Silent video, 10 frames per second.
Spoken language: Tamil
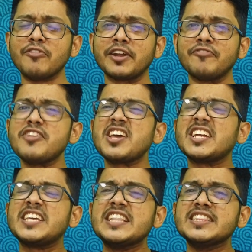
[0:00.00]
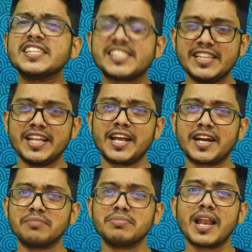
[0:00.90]
அவர் வேறு எந்த
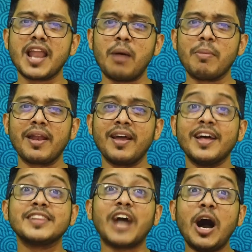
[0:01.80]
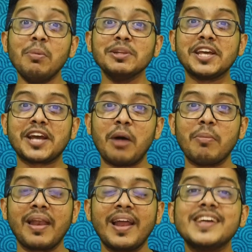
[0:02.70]
சிந்தனைகளும் இல்லாமல்
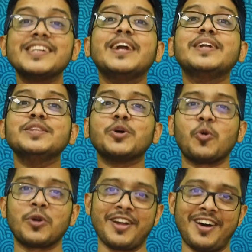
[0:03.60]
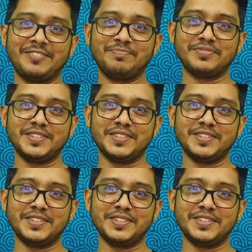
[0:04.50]
தாமதிக்காமல் எழுந்து கொள்கிறார்